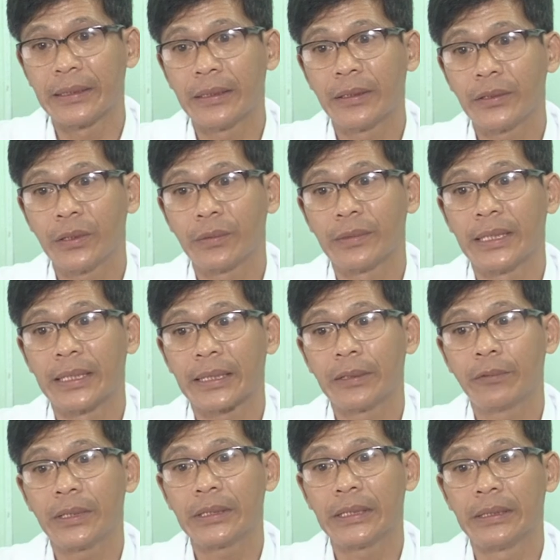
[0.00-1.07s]
Nói chung là cái
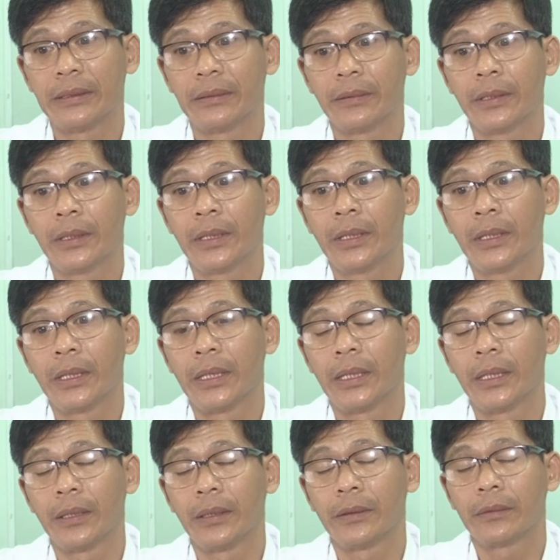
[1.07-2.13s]
quá trình
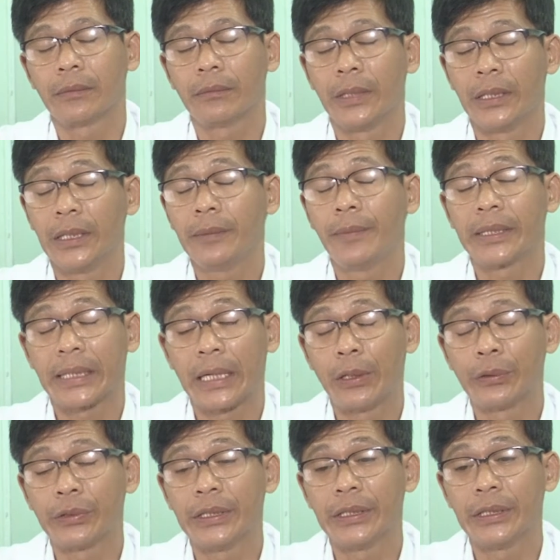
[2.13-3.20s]
à, bệnh lý bạch
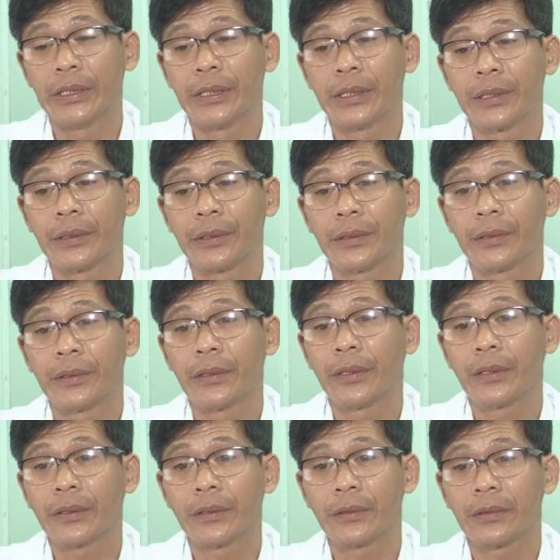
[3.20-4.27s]
cầu thì à, nó